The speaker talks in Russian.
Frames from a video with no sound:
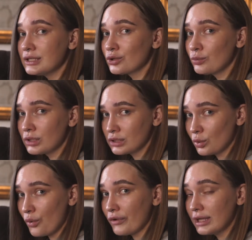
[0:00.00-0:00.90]
грубых
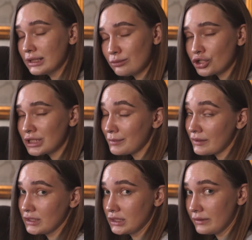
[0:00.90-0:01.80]
слов, это может
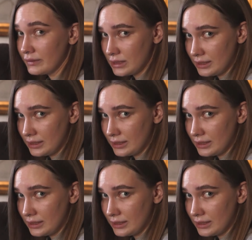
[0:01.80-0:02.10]
спровоцировать